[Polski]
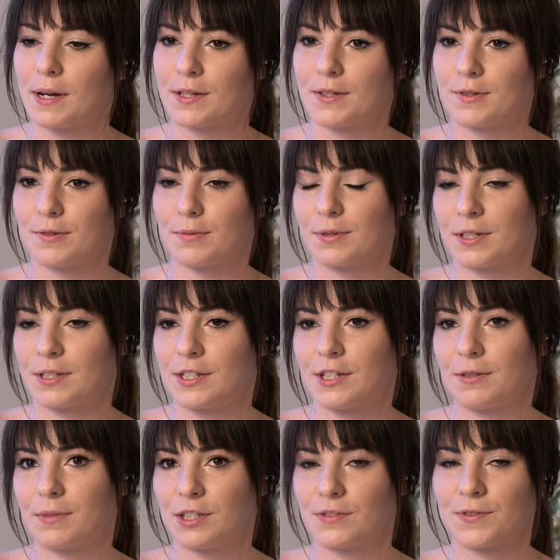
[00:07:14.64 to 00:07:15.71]
bardzo by
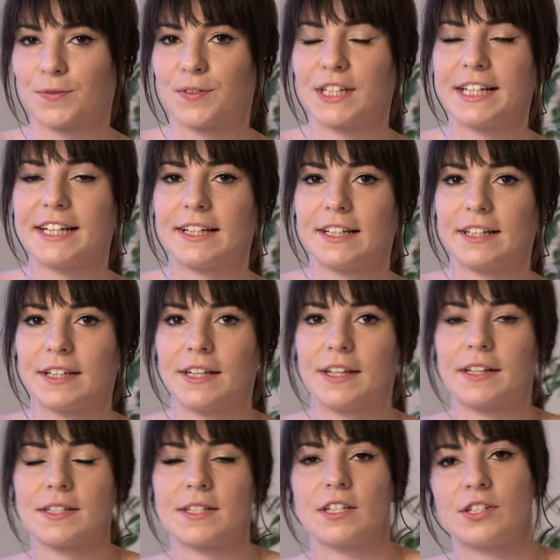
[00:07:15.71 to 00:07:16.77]
chcieli mieć w swojej
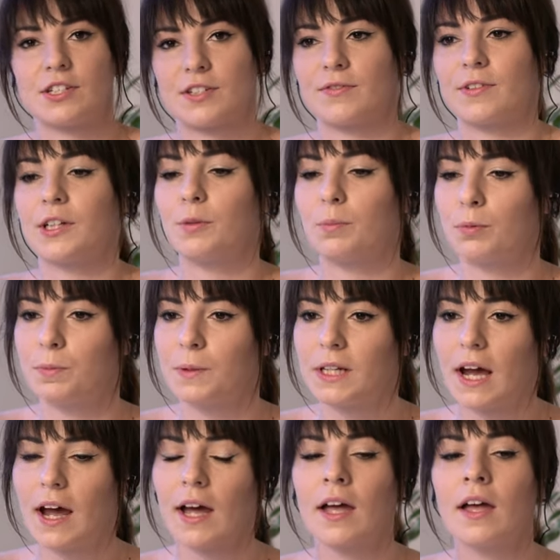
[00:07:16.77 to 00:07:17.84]
galerii zdjęcie swojego
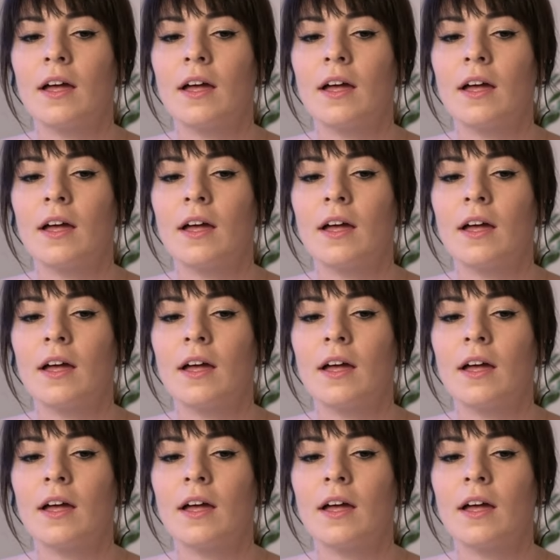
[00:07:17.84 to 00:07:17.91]
pupila,